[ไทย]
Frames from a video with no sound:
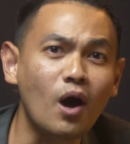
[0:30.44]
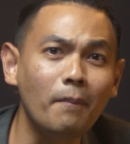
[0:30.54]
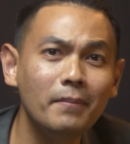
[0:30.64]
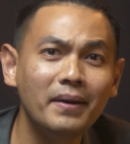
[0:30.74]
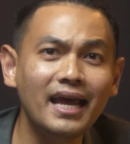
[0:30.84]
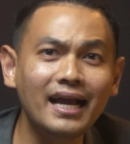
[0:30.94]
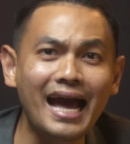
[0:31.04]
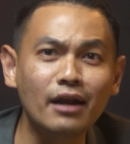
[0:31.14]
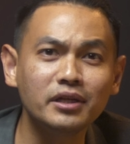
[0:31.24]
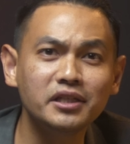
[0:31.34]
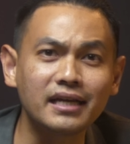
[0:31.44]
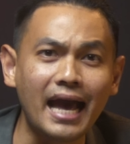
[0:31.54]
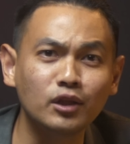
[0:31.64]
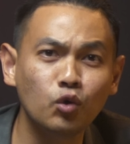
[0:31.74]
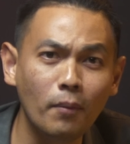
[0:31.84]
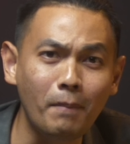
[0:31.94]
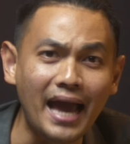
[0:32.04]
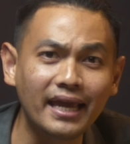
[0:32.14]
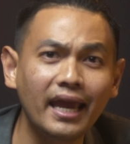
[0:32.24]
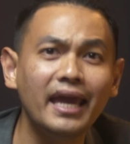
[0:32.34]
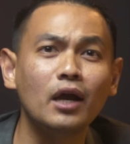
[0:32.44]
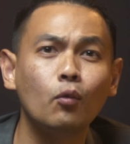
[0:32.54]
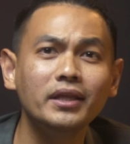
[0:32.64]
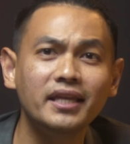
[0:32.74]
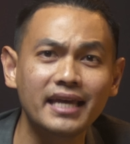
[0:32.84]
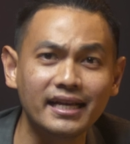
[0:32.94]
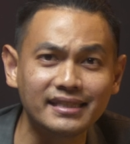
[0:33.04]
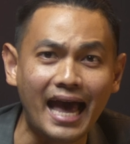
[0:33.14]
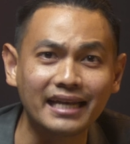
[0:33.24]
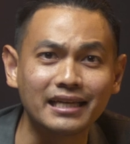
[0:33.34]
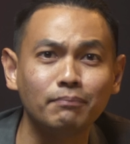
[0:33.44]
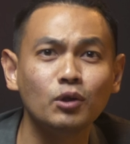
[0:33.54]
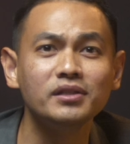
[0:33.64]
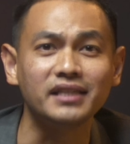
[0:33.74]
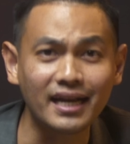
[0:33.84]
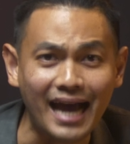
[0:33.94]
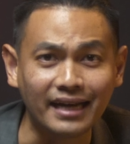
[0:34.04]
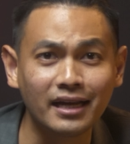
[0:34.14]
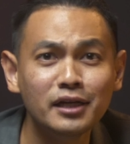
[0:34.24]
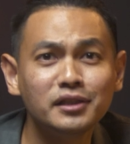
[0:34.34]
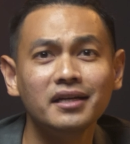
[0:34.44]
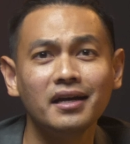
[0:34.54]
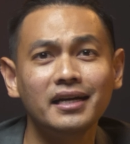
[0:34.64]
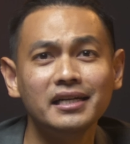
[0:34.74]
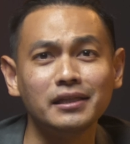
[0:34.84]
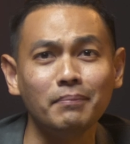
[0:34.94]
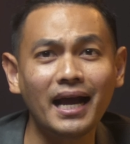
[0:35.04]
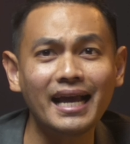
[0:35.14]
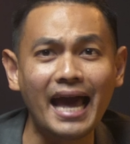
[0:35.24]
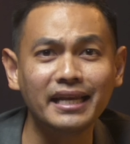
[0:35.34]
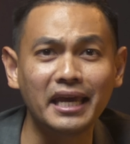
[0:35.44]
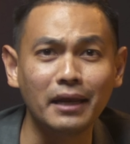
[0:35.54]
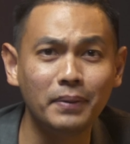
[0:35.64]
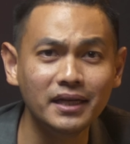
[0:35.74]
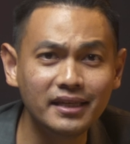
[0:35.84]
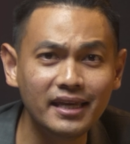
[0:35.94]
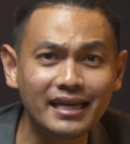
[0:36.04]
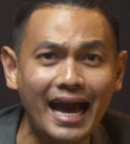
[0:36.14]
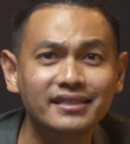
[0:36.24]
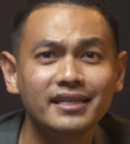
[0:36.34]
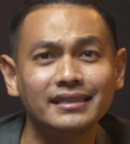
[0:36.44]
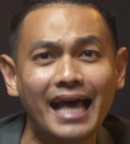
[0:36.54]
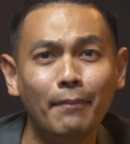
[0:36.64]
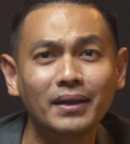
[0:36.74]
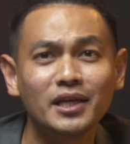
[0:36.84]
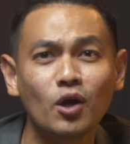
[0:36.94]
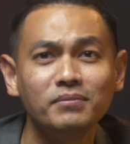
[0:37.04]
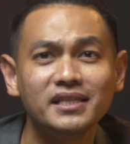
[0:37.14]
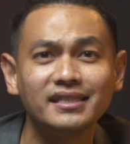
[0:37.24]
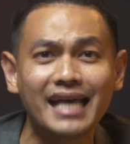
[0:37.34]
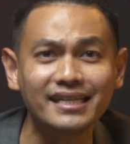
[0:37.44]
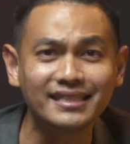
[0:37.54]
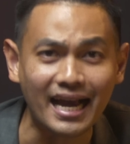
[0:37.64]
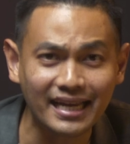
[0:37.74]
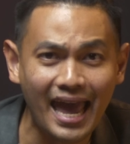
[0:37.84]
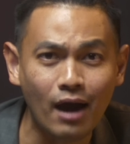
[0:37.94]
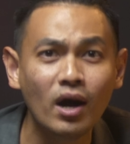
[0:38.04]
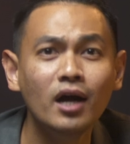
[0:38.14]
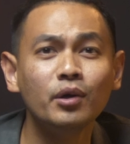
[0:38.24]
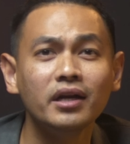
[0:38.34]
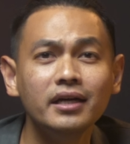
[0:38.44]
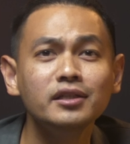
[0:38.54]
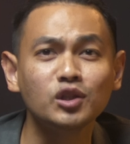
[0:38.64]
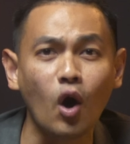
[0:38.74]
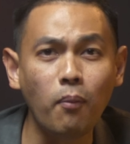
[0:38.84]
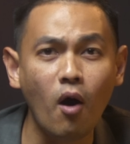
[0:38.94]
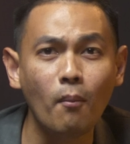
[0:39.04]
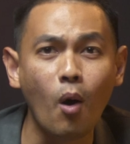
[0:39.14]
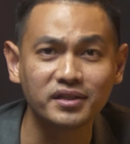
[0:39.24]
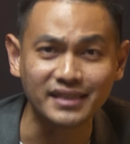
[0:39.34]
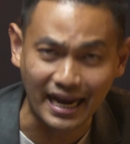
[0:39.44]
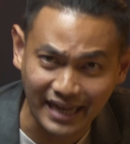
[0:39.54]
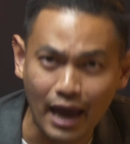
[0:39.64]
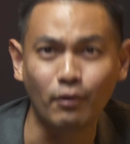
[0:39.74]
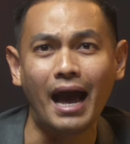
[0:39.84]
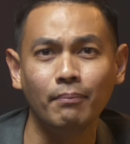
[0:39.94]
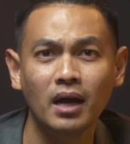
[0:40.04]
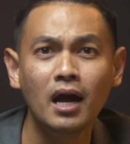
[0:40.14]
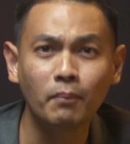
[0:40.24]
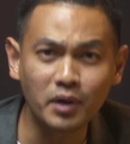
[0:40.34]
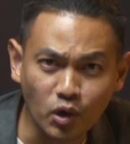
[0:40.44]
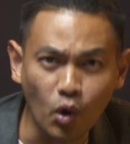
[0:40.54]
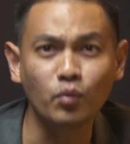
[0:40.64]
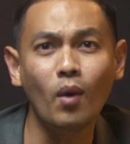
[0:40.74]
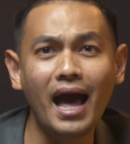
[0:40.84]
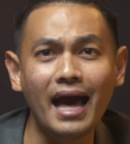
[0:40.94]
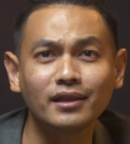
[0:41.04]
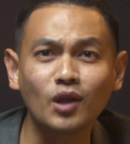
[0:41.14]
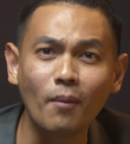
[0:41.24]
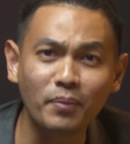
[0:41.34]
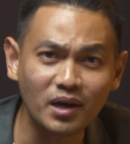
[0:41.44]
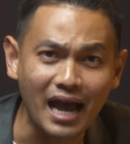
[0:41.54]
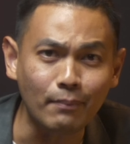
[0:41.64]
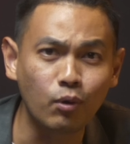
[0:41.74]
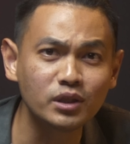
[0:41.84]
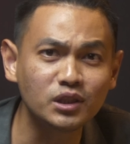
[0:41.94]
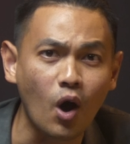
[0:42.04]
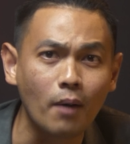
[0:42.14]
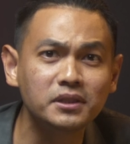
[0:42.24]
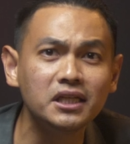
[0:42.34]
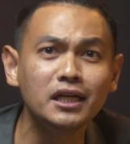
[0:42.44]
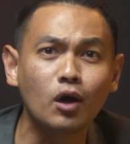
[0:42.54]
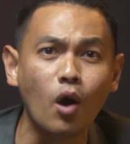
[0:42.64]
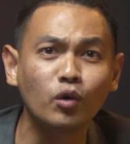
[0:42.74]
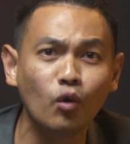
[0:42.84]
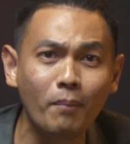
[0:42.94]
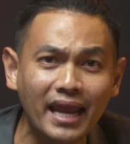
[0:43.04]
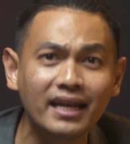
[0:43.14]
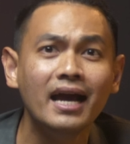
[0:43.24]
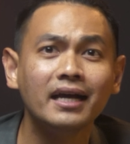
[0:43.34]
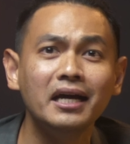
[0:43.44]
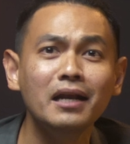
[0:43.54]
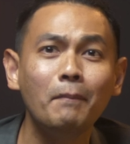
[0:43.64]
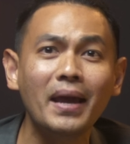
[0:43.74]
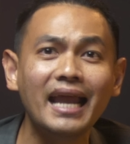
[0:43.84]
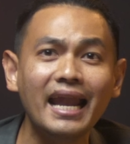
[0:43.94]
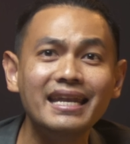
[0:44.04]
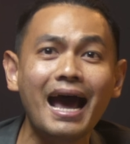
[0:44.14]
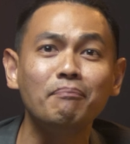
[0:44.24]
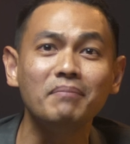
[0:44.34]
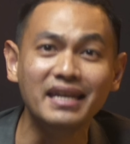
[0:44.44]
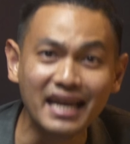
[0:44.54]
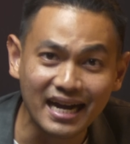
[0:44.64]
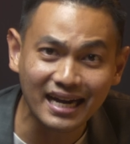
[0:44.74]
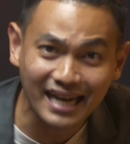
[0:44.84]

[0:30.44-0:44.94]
สอบเป็นพนักงานราชการทั่วไปเอกวิทยาศาสตร์กับต้นสังกัด ซึ่งก็คือสำนักงานเขตพื้นที่การศึกษามัธยมศึกษาสาแก้ว หรือสอพอมสาแก้วครับปรากฏว่าตอนประกาศผลสอบชื่อของครูเบนขึ้นเป็นอันดับหนึ่ง